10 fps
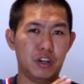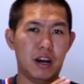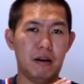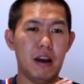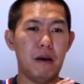
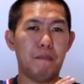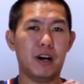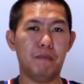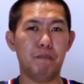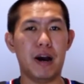juga
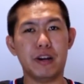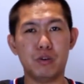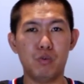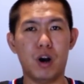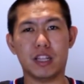
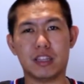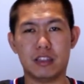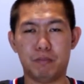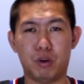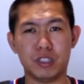mengemban dua
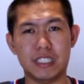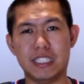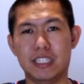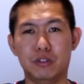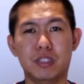
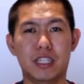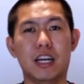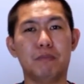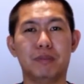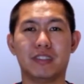posisi itu
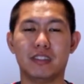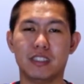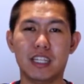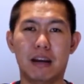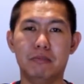sehingga
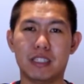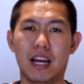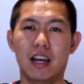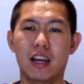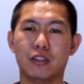Pistonsnya nggak
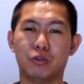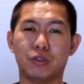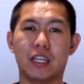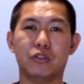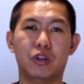bisa
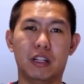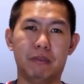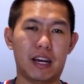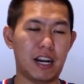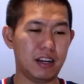sukses juga
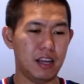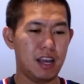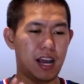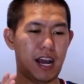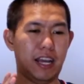tapi sekarang
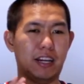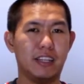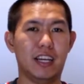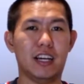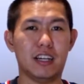
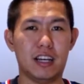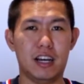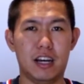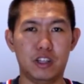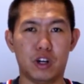akhirnya
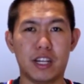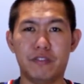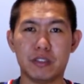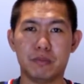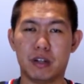uh, Doc
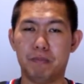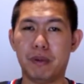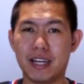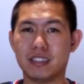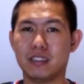Rivers
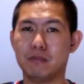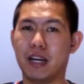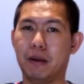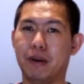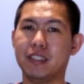melepas
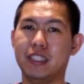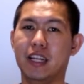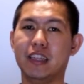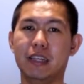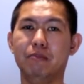sebagai
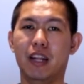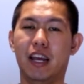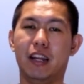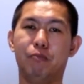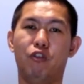presiden tim dan
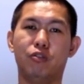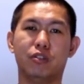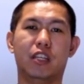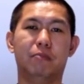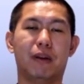akhirnya
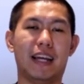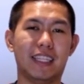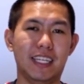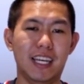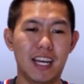fokus jadi
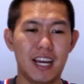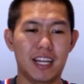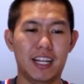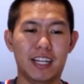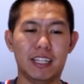pelatih
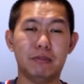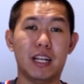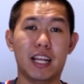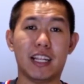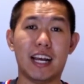dan kita
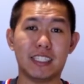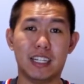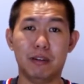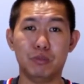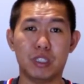bisa lihat
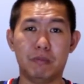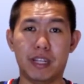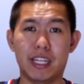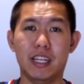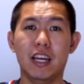hasilnya musim
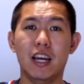ini